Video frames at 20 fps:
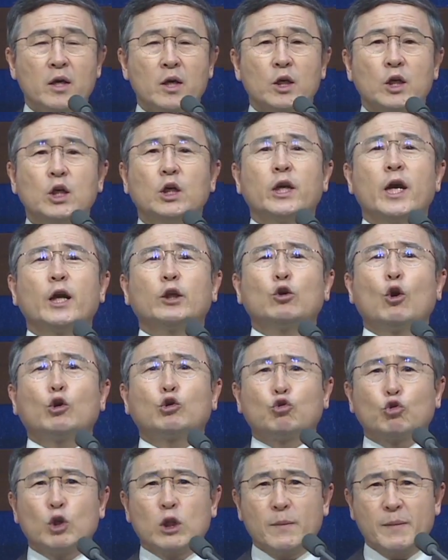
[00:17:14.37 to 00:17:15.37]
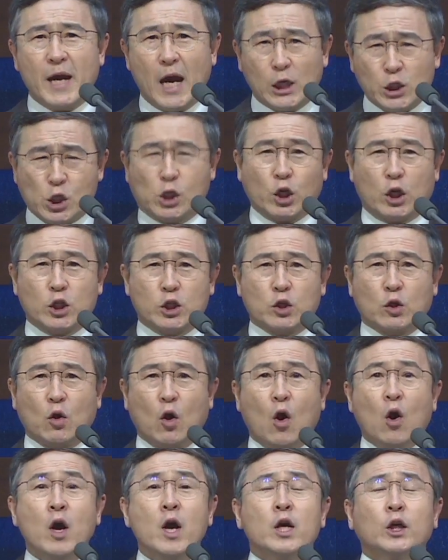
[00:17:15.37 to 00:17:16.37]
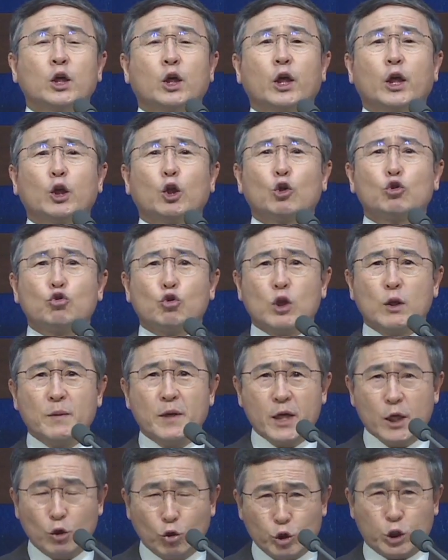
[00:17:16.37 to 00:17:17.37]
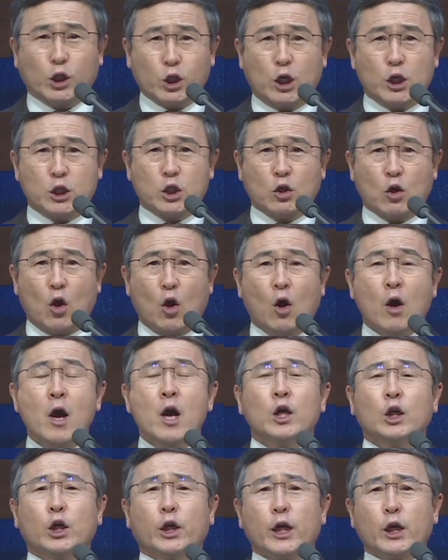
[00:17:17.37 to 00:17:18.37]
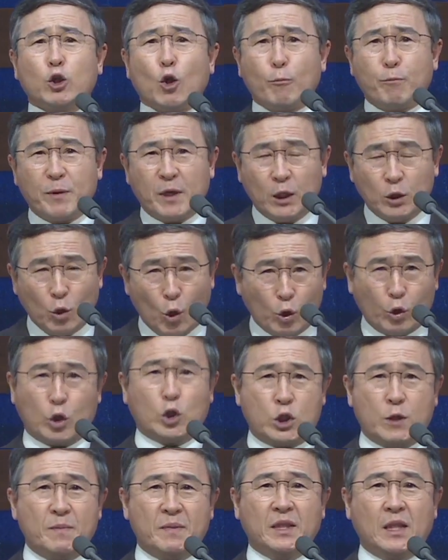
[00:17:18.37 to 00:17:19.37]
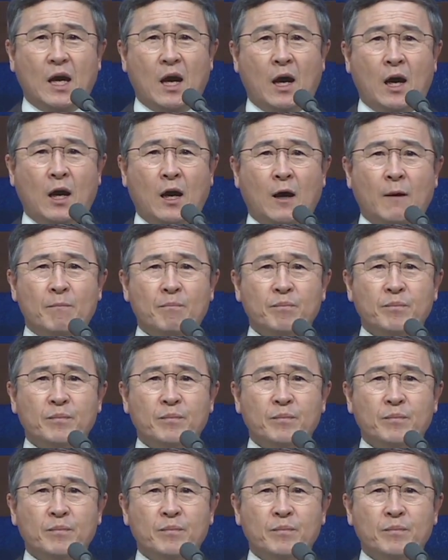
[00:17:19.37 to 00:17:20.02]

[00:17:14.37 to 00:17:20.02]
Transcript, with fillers: 그래도 주님이 하실 것이고 그래도 주님이 이루실 것이고 그래도 비는 올 것입니다.